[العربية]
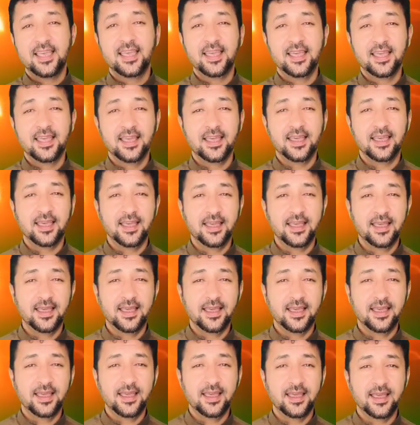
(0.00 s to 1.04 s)

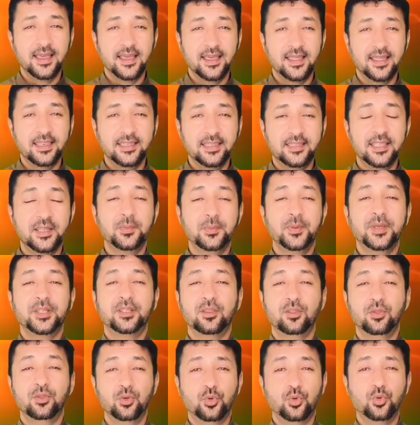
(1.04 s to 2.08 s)
آه، لتربية
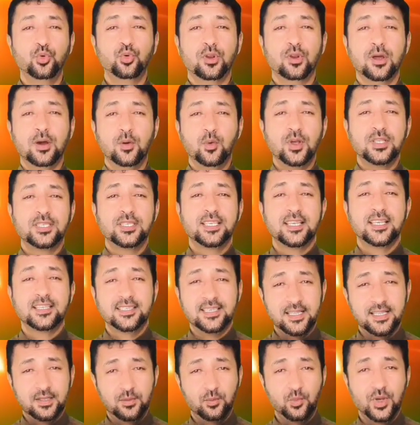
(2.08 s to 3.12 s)
الذكور أو
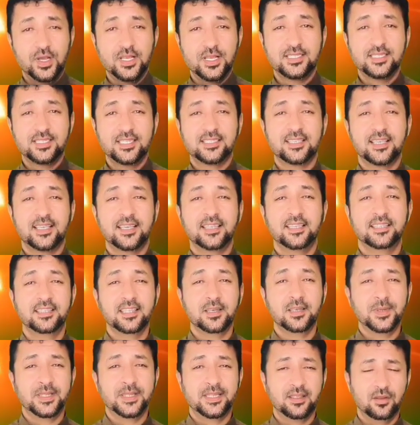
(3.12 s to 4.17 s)
أساسات مخصصة
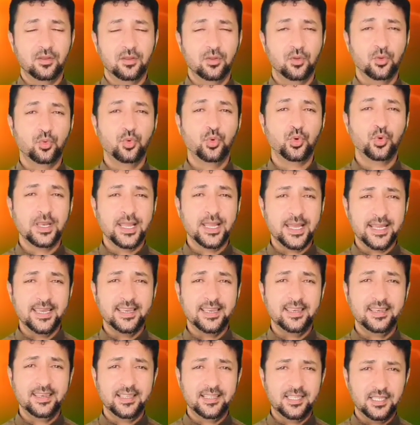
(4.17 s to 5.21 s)
لتربية الذكور
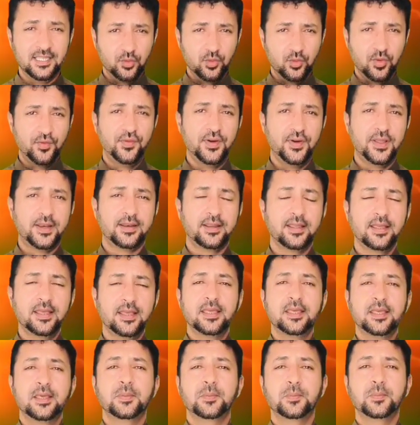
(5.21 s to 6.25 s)
لكن لا تتوفر
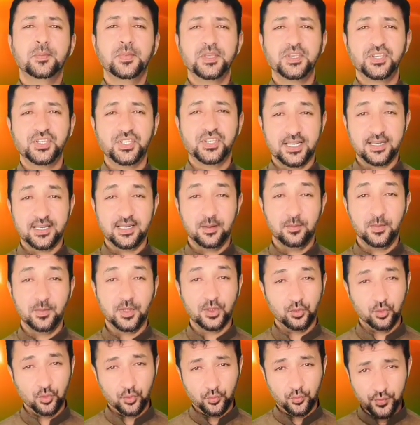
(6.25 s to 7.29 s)
بالشكل
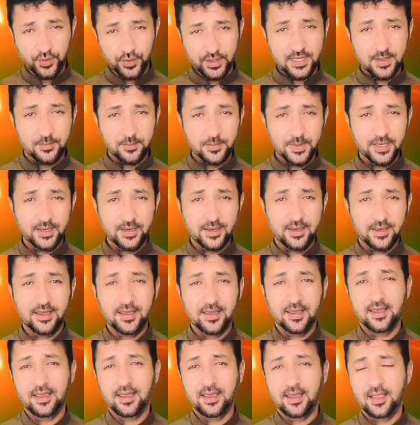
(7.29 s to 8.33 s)
المطلوب في جميع
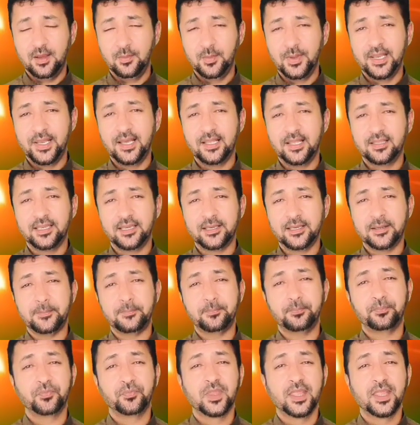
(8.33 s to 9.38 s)
آه، المناطق
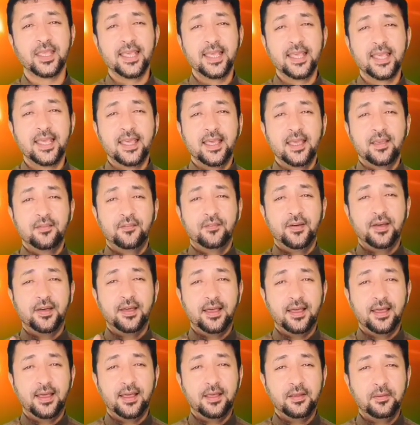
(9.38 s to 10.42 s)

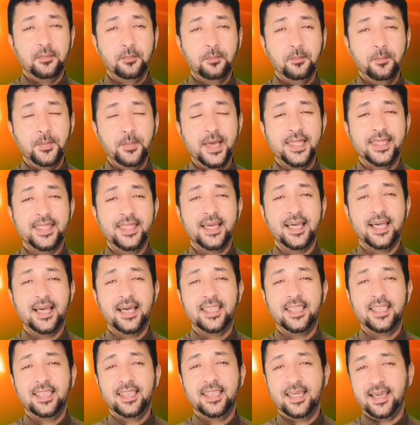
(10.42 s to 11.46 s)
فماذا
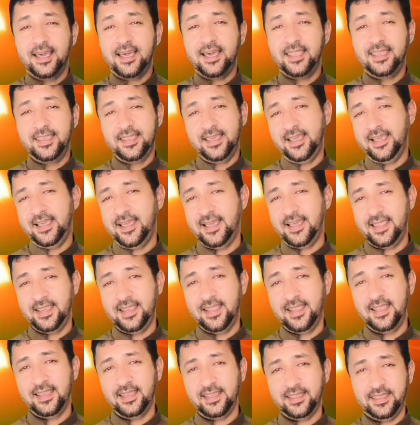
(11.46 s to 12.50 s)
على الأخ
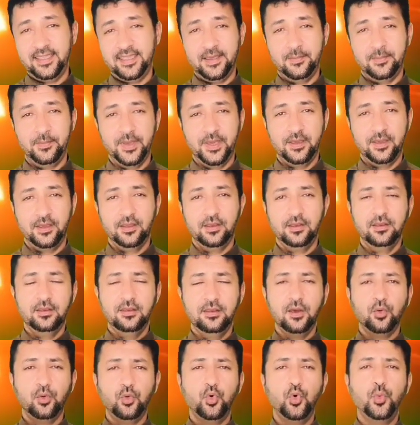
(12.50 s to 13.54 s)
النحل القيام به؟
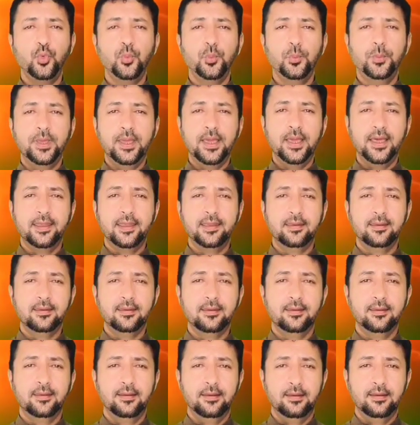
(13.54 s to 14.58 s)
نقوم بأن
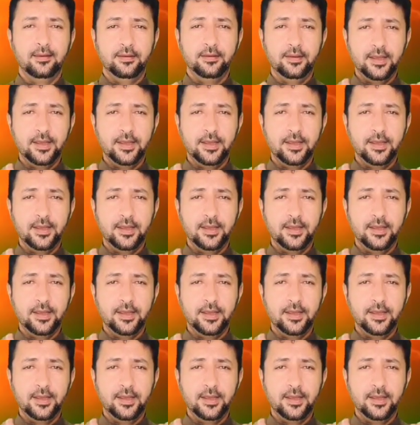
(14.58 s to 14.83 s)
آه،